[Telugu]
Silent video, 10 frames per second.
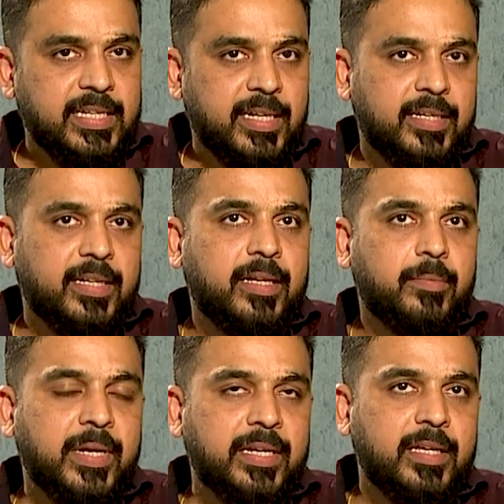థింగ్ అంటే
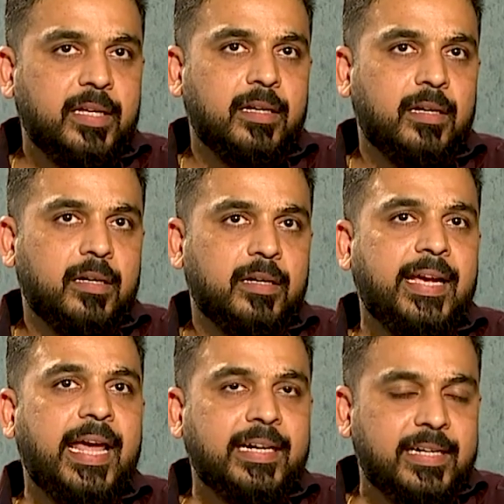మనకి
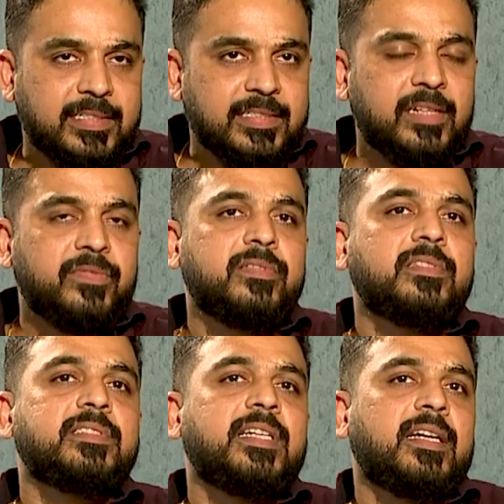క్యారెక్టర్ ఇట్ సెల్ఫ్
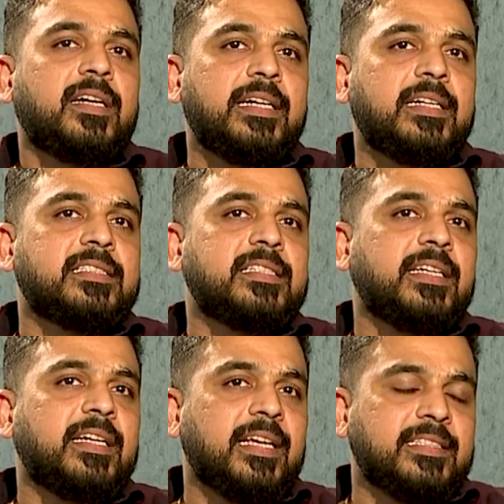చాలా
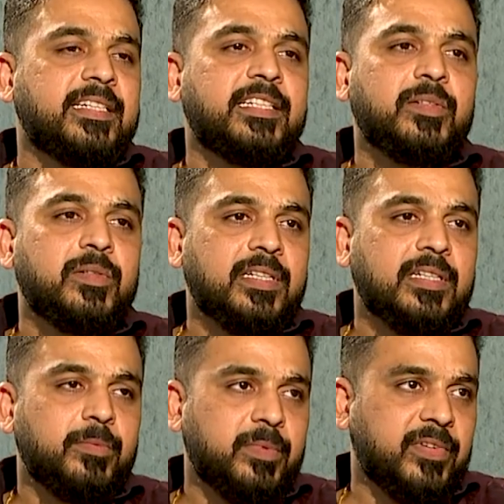ఇంట్రెస్టింగ్ అండ్ ఎక్సైటింగ్ ఉంటుంది
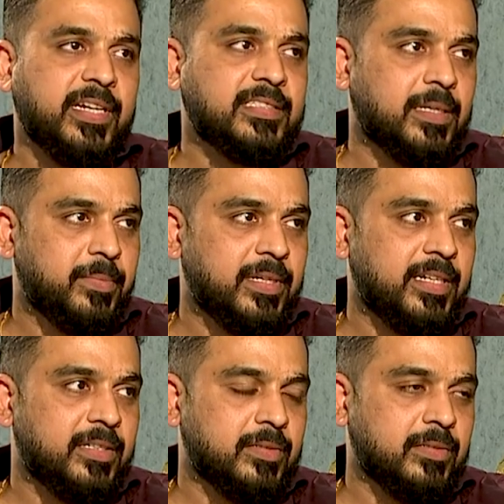అండి ఫర్ ఎగ్జాంపుల్
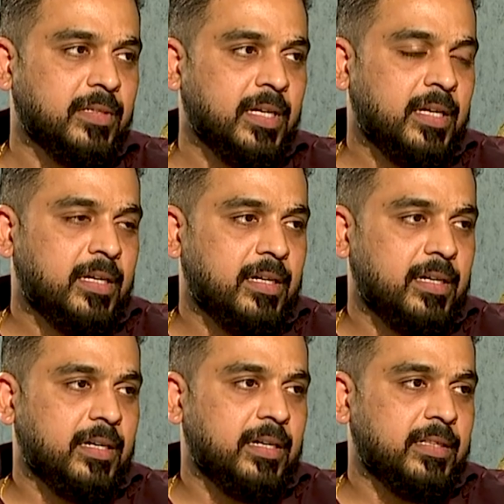నేను
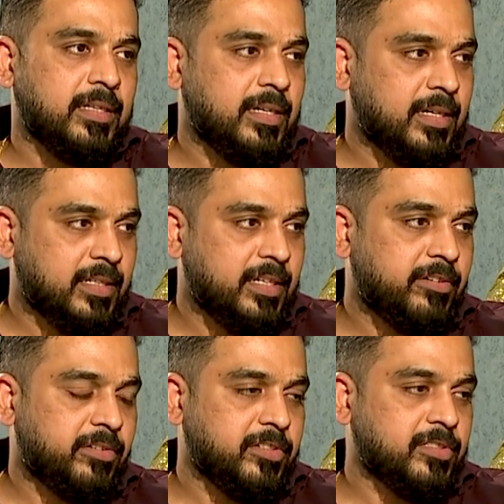ఇన్ ద అదర్
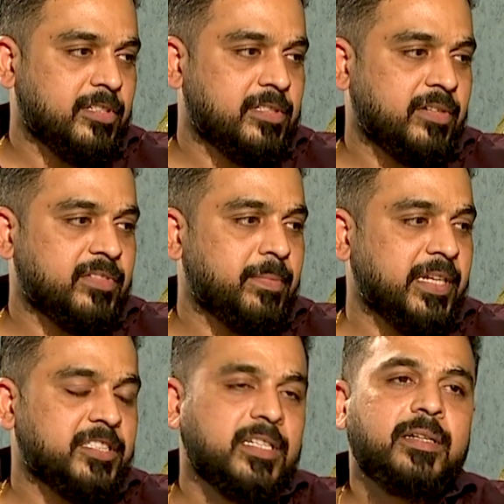ఇంటర్వ్యూస్ ఆల్సో ఐ వాజ్
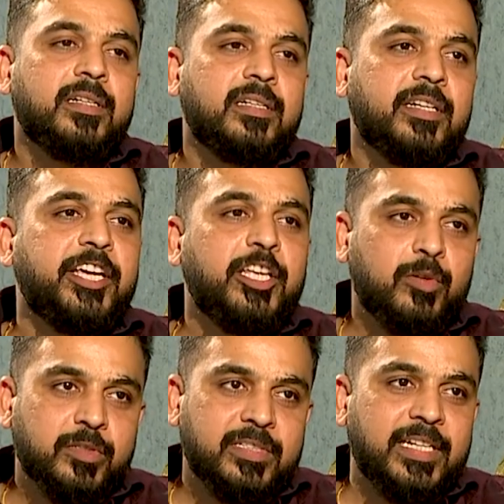మెన్షనింగ్
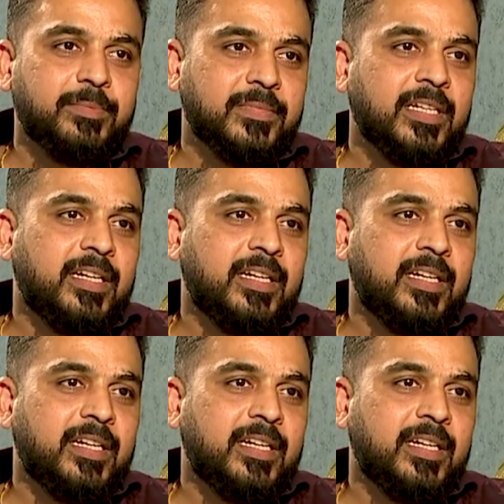కీరోజ్ నేమ్